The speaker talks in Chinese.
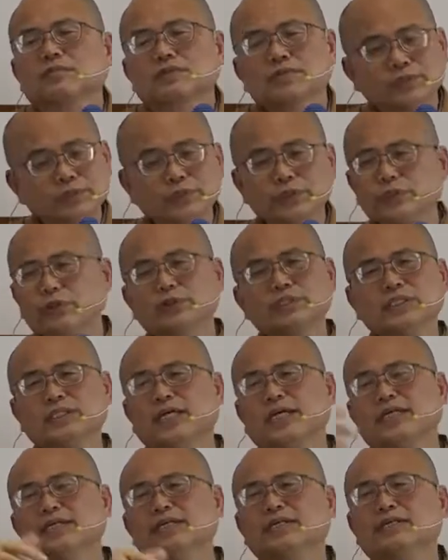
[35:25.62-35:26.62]
就是从这
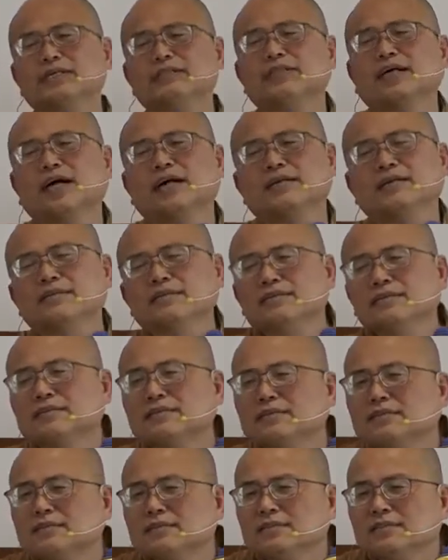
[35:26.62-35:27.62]
两个而已啊。
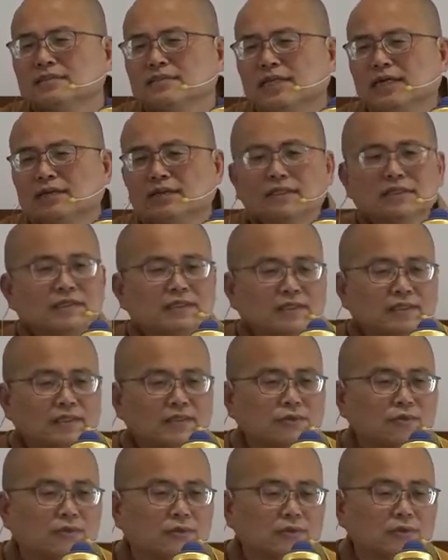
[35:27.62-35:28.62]
那你
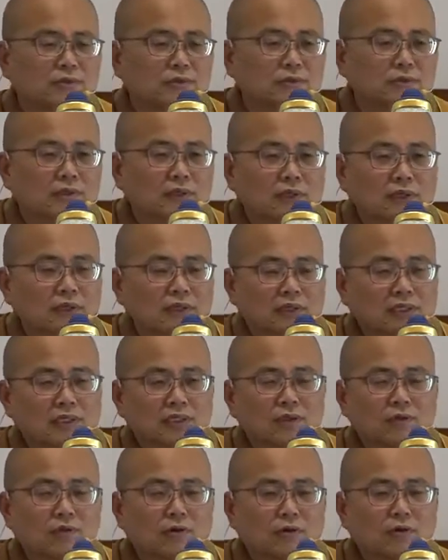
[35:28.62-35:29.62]
如果你
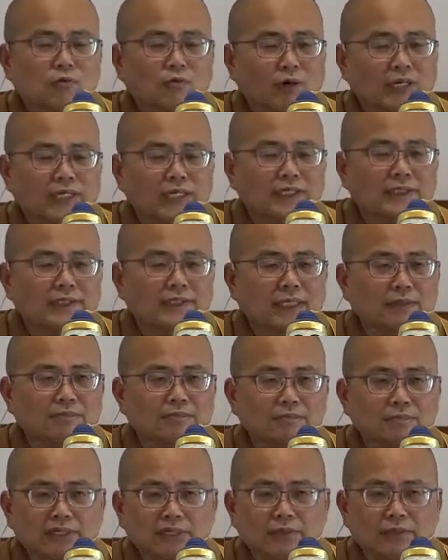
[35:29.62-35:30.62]
如果观念
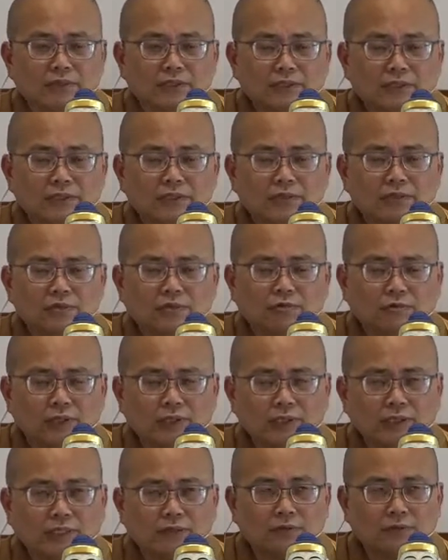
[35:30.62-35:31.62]
上没有一直去
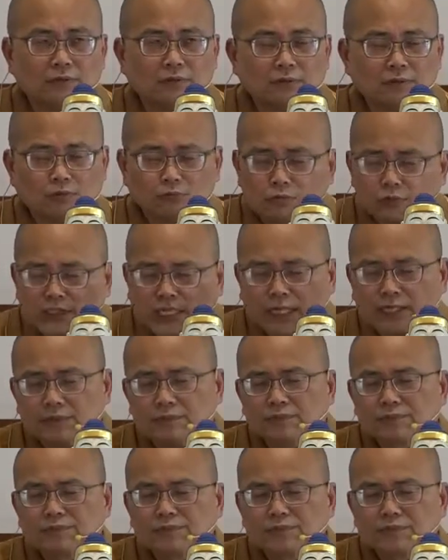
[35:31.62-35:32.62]
关照无常，
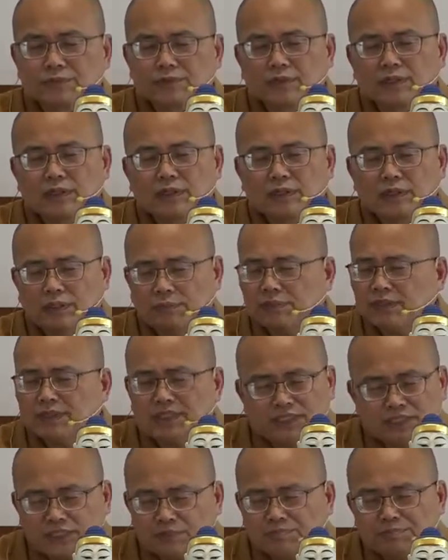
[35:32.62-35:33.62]
那么
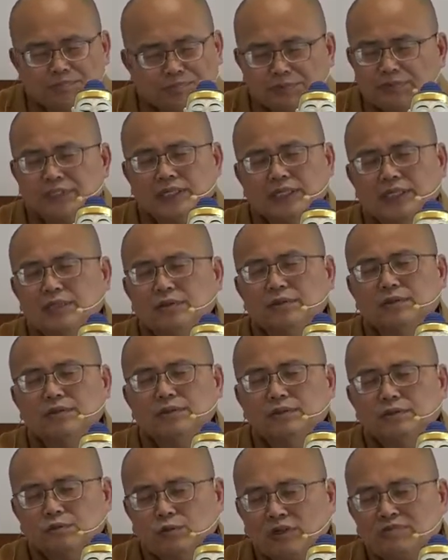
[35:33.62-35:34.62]
你是不能够
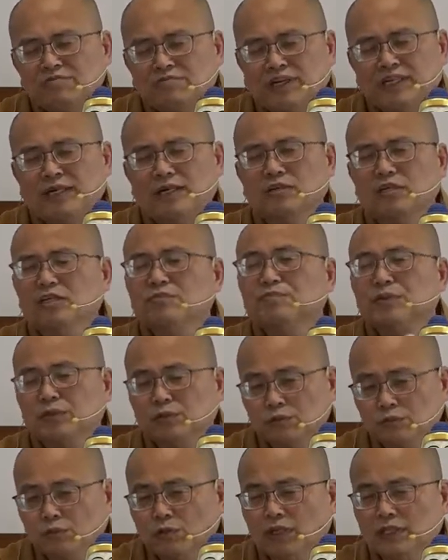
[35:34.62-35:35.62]
断烦恼的根本
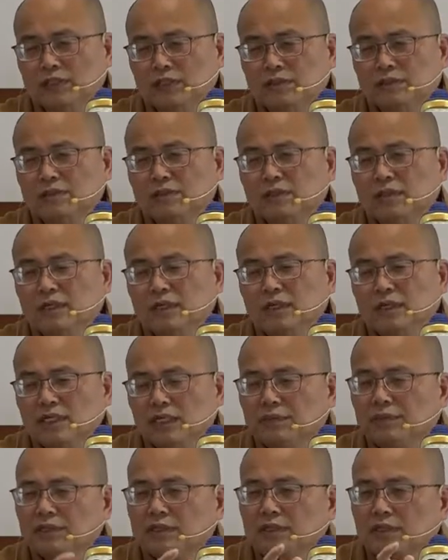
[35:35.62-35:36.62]
无我的。
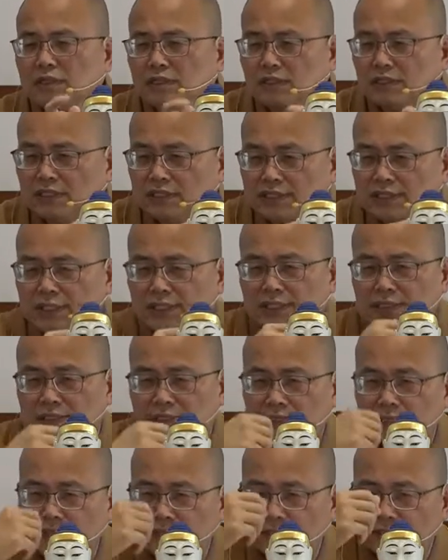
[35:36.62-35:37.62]
那么你在
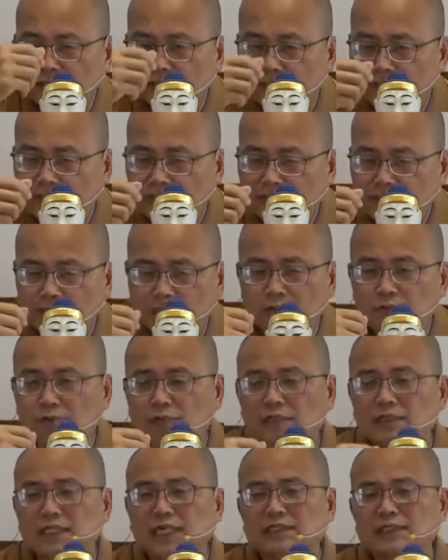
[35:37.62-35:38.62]
你在生
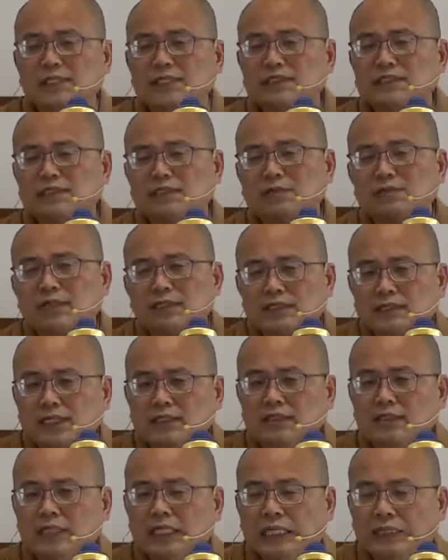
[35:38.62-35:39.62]
活上在行为
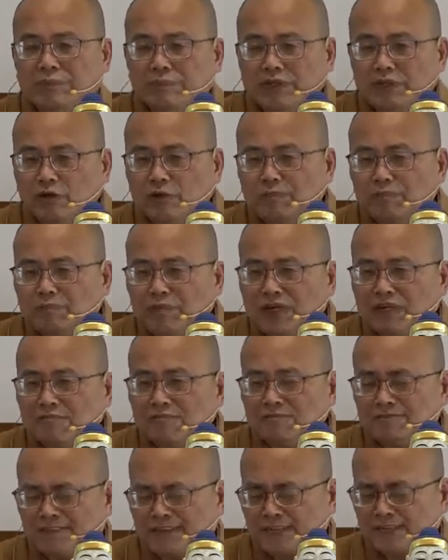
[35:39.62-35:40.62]
上没有
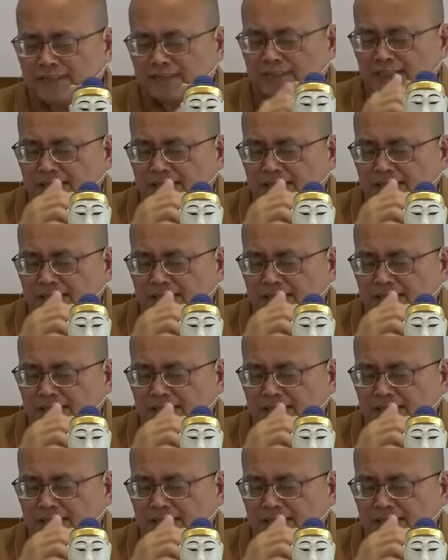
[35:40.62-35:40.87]
办法，